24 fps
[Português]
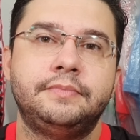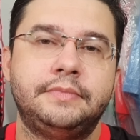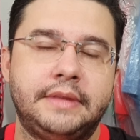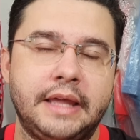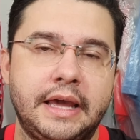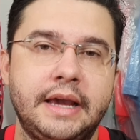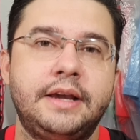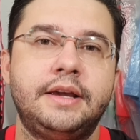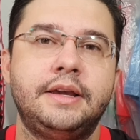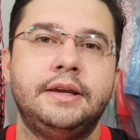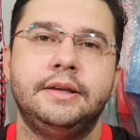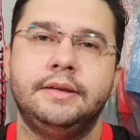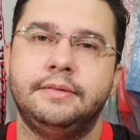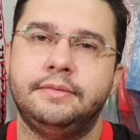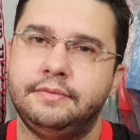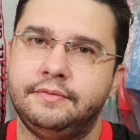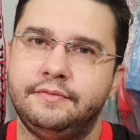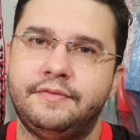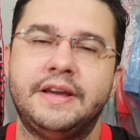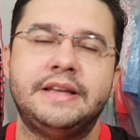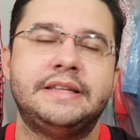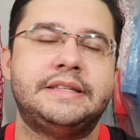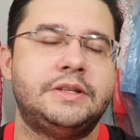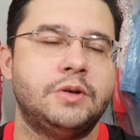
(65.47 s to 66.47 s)
Tem que
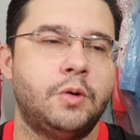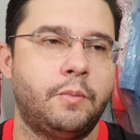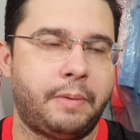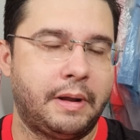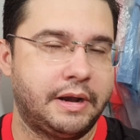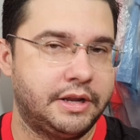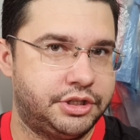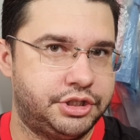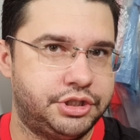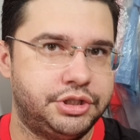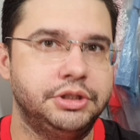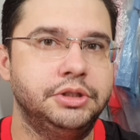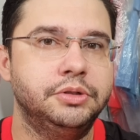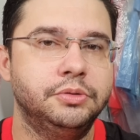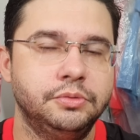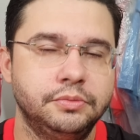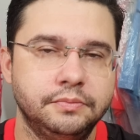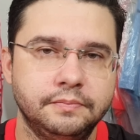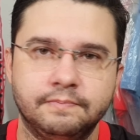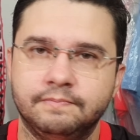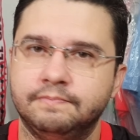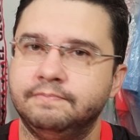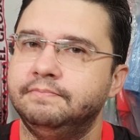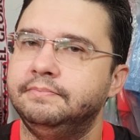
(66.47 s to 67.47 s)
vencer o Palestino,
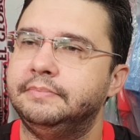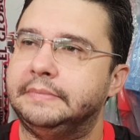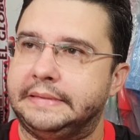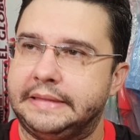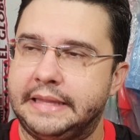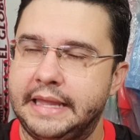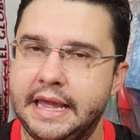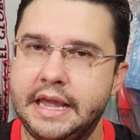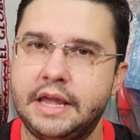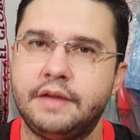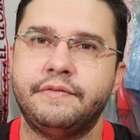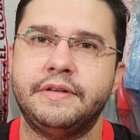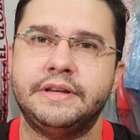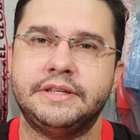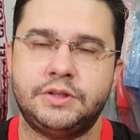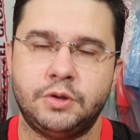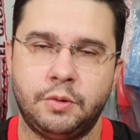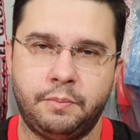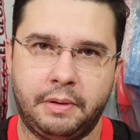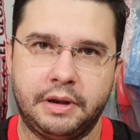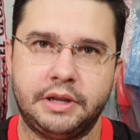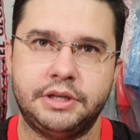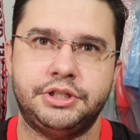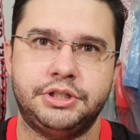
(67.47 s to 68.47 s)
tem que vencer
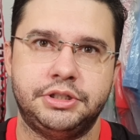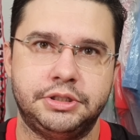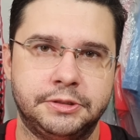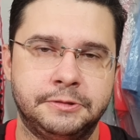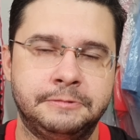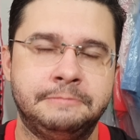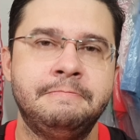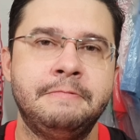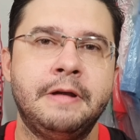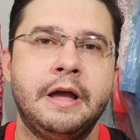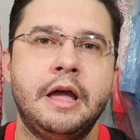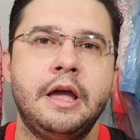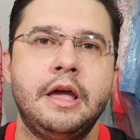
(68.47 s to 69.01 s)
o Palestino.